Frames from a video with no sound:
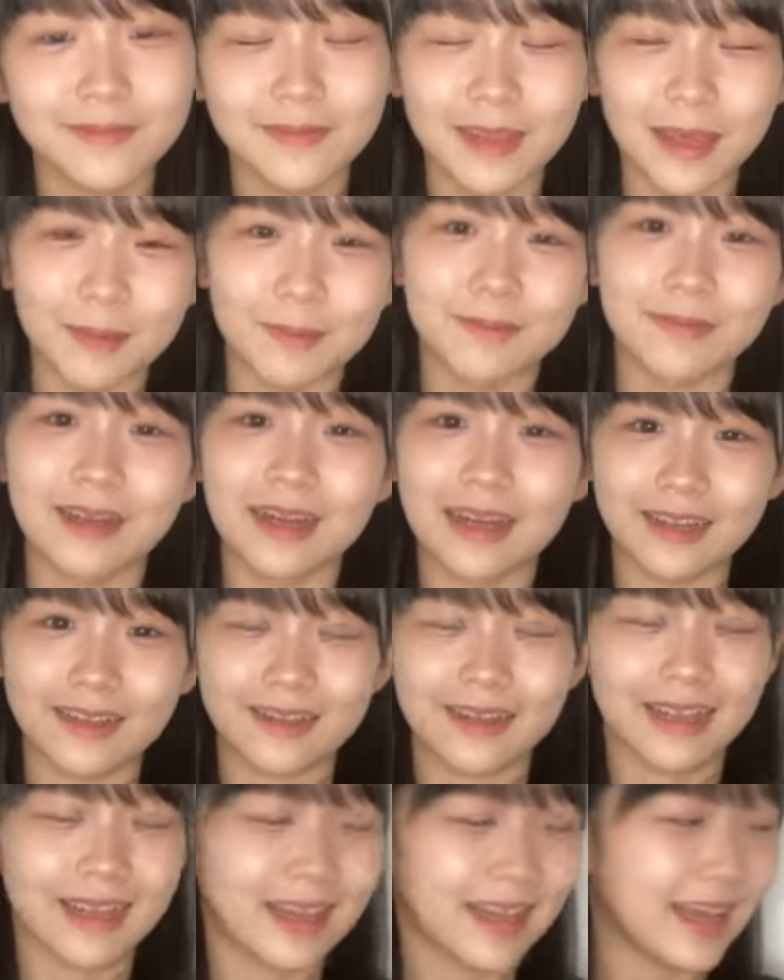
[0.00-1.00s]
あの
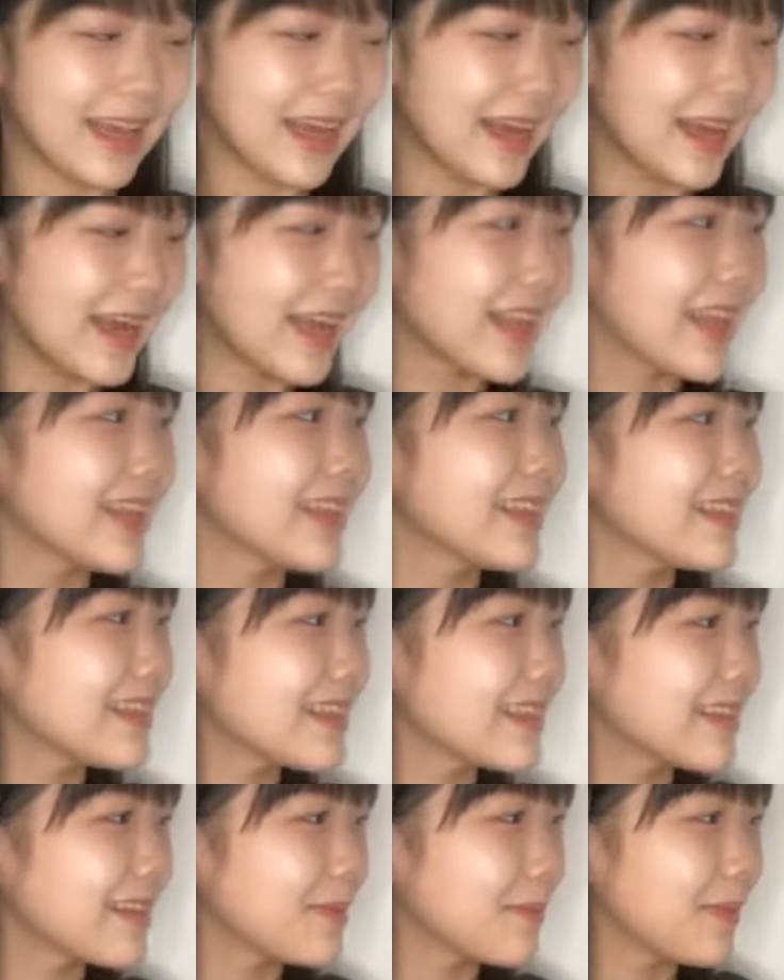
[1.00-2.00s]
ねあれ
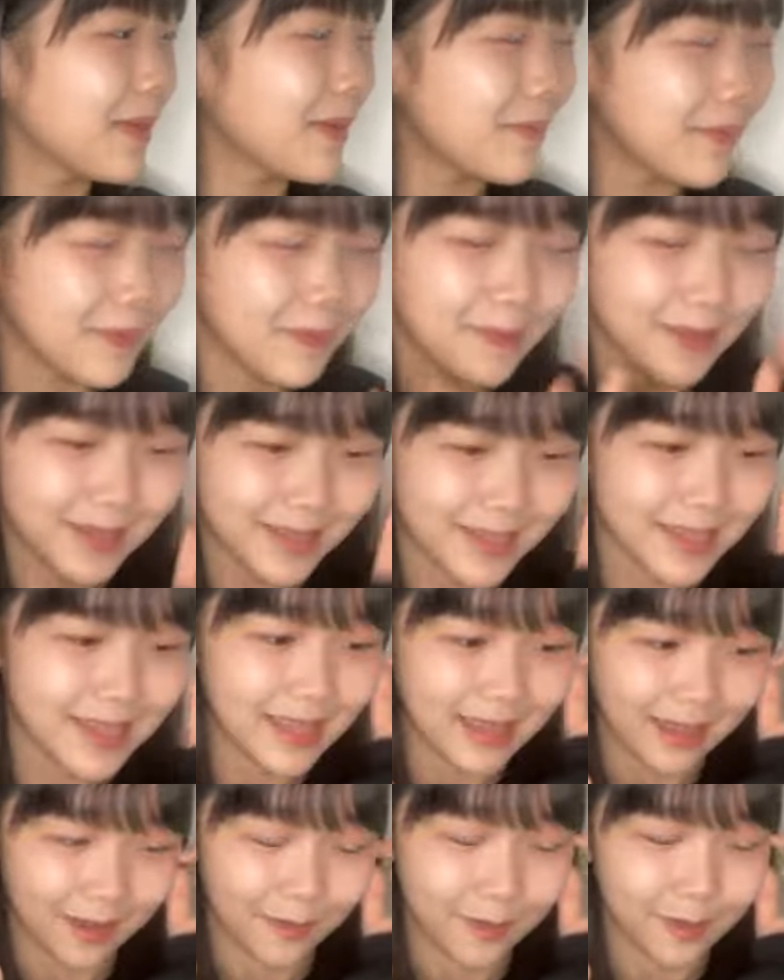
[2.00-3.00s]
みやびも着
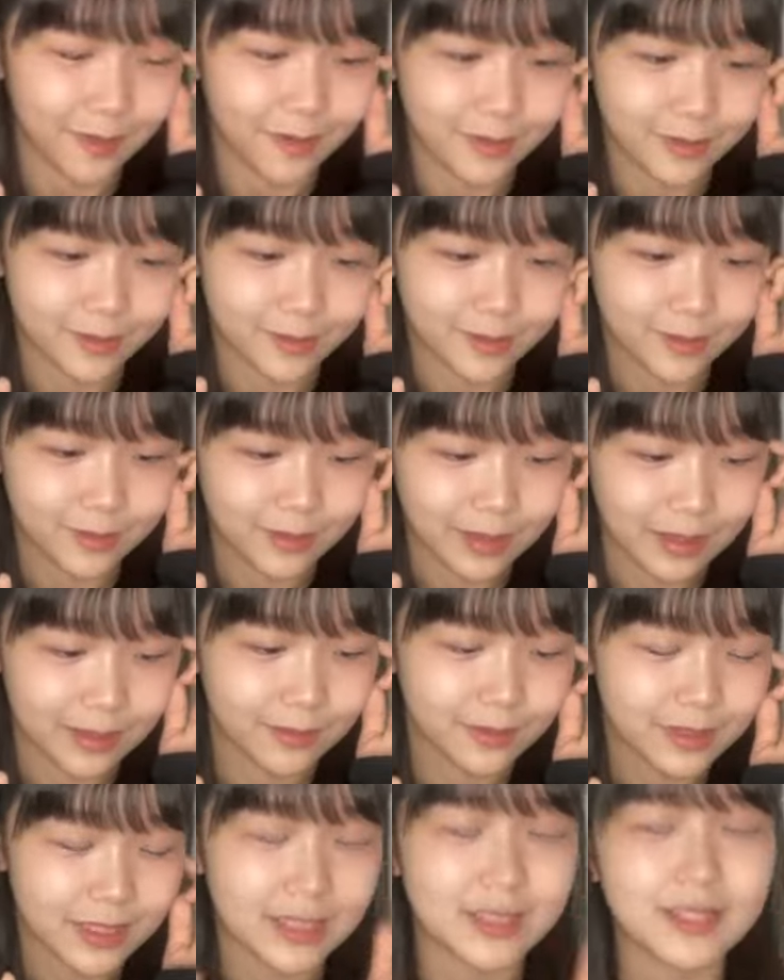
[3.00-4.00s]
てたお洋服あ
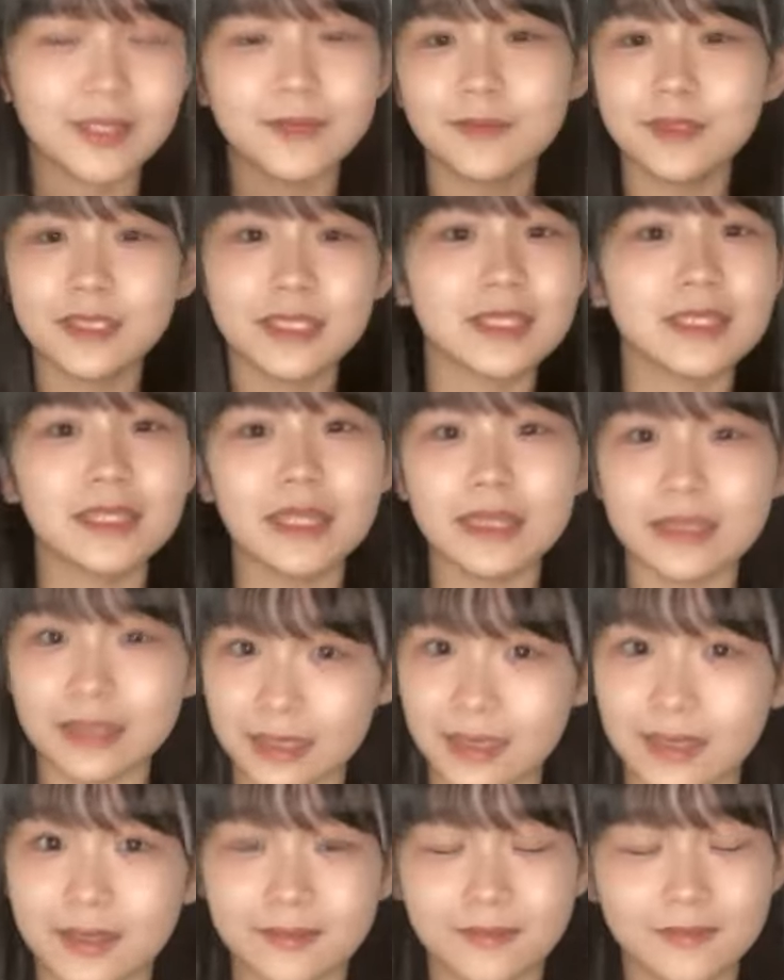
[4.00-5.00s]
のさつきも知って
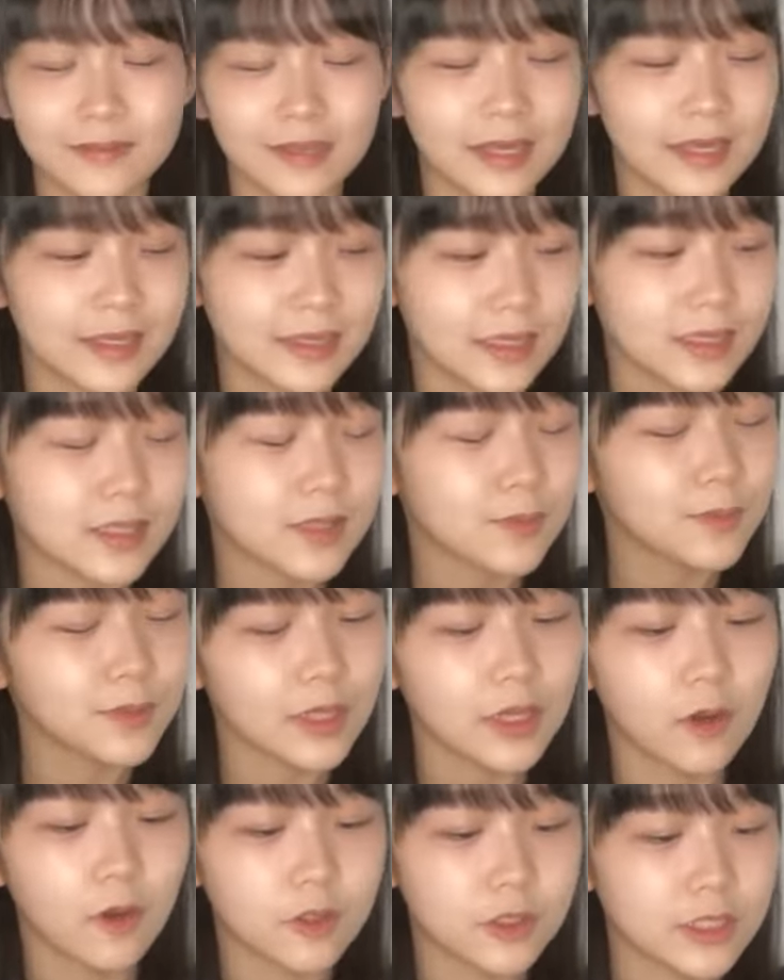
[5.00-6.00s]
てさつきも
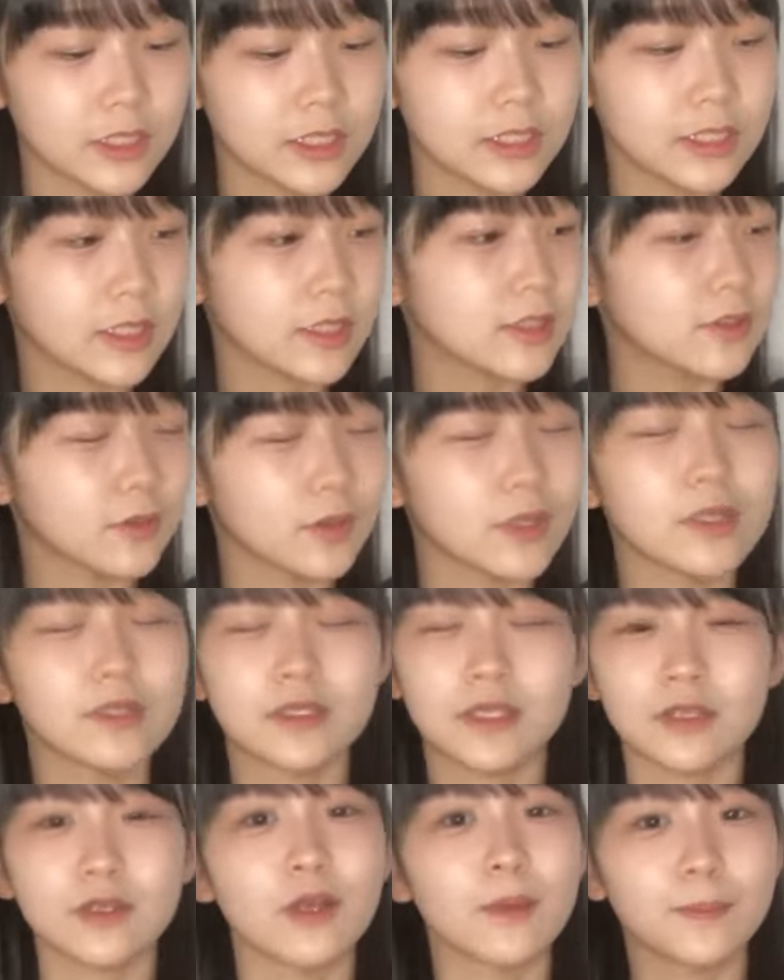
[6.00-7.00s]
ね欲しいんですよあの
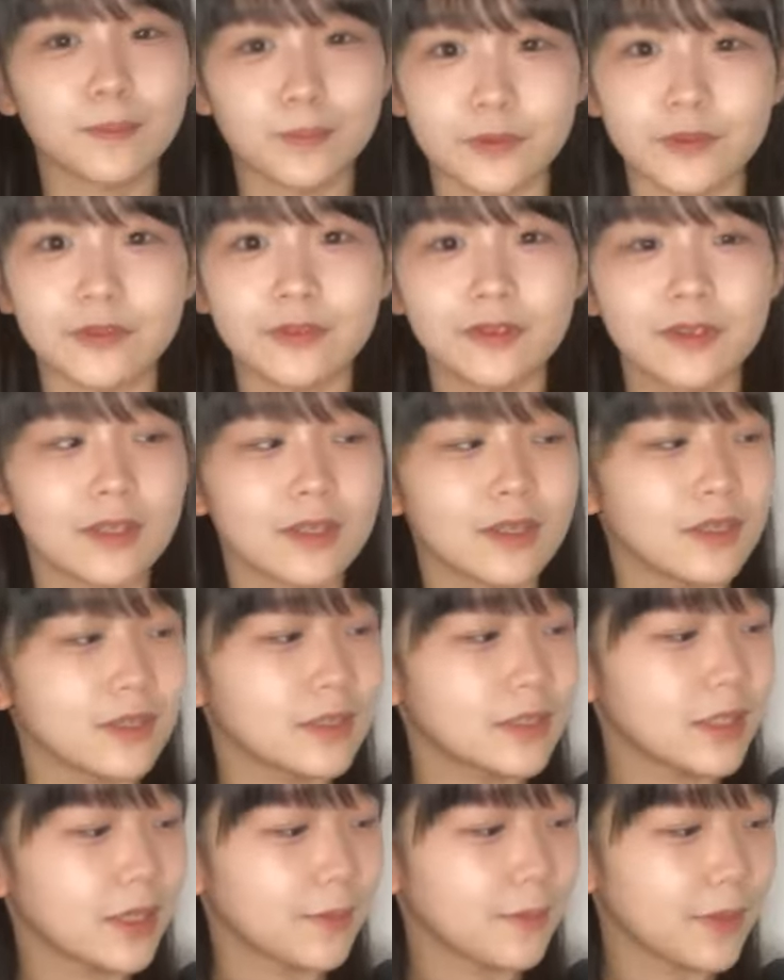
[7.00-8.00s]
セットアップ
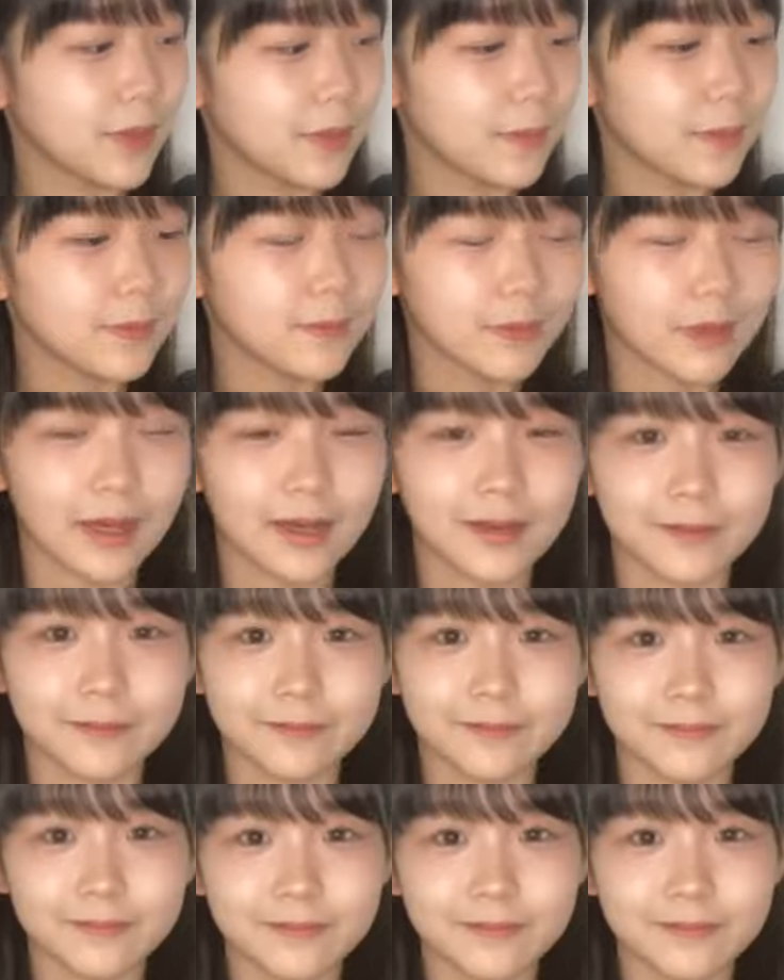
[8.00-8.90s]
そしたらみやびが